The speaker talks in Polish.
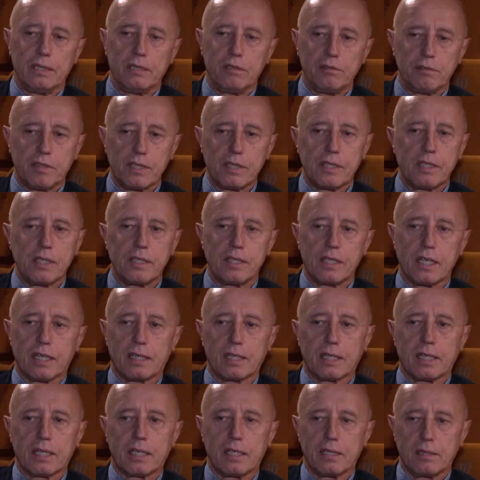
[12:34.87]
Inwestycja
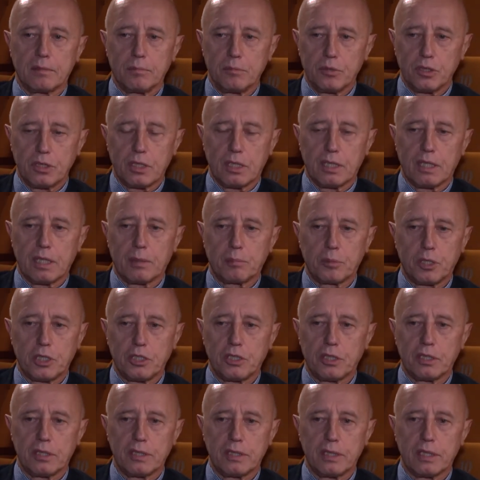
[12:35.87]
taka, myślę, dla
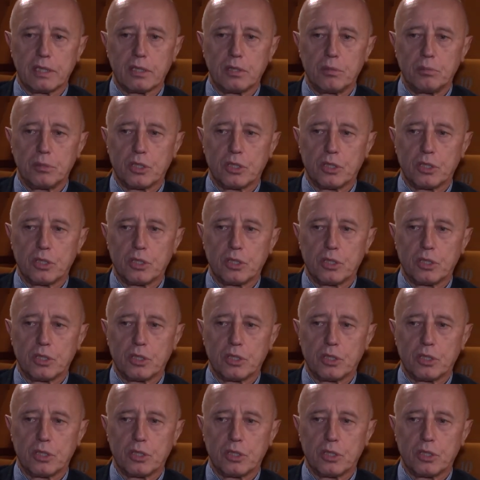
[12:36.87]
przeciętnego